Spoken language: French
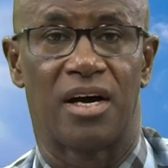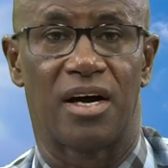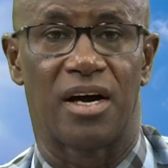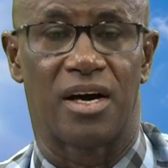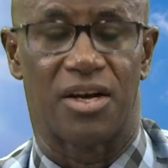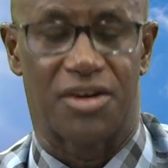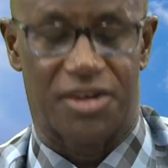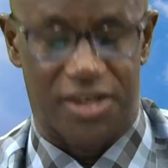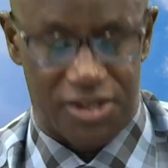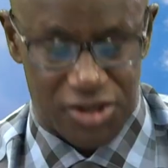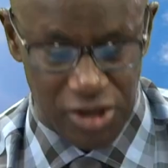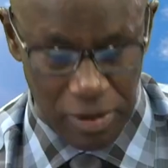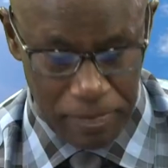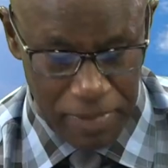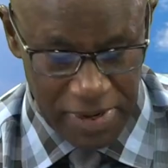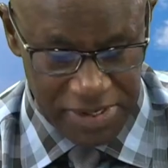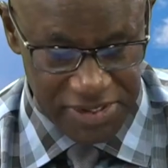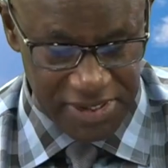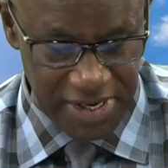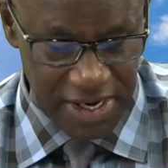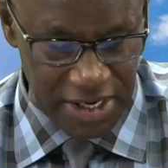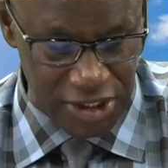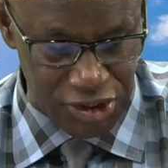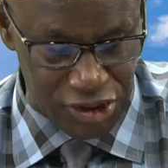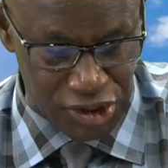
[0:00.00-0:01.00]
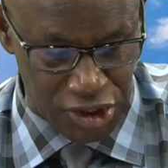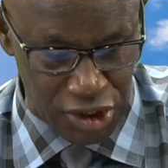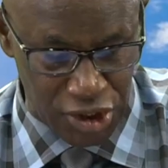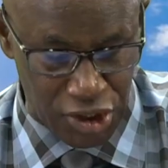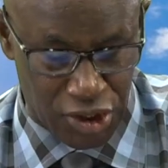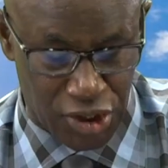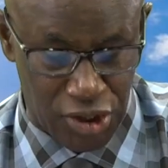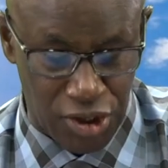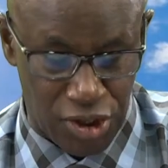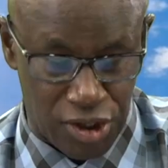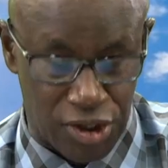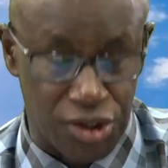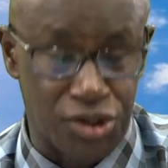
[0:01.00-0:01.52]
Dans ce passage
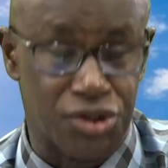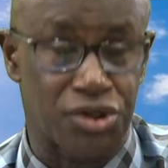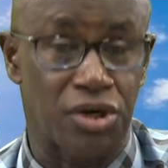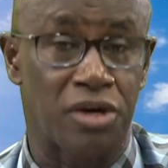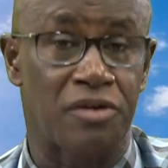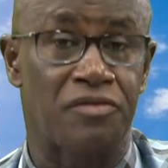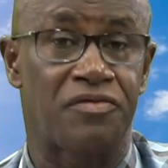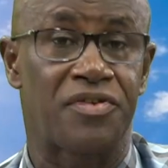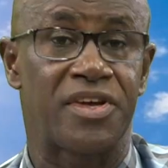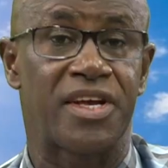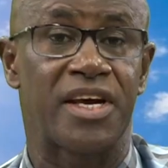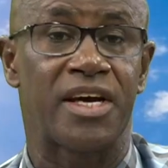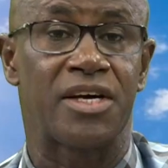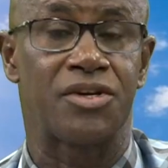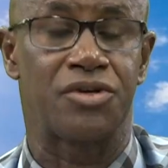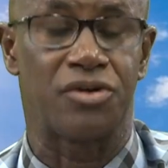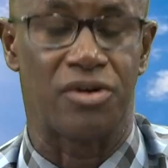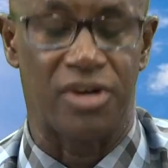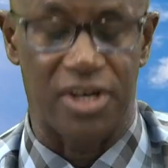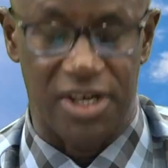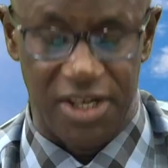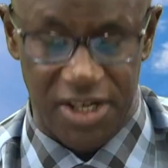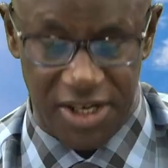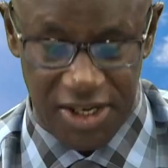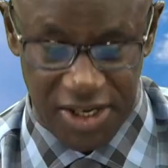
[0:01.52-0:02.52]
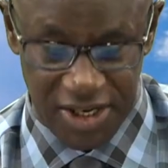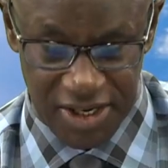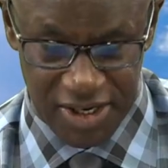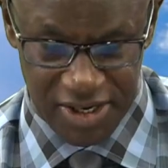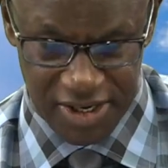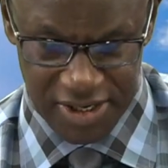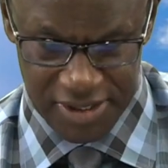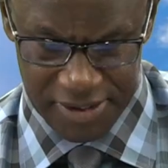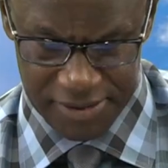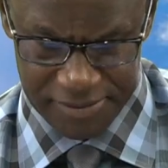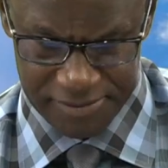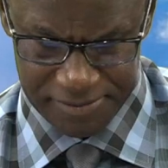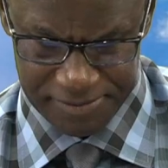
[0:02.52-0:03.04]
que je viens de
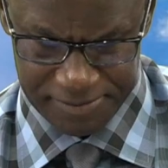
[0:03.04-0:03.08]
lire,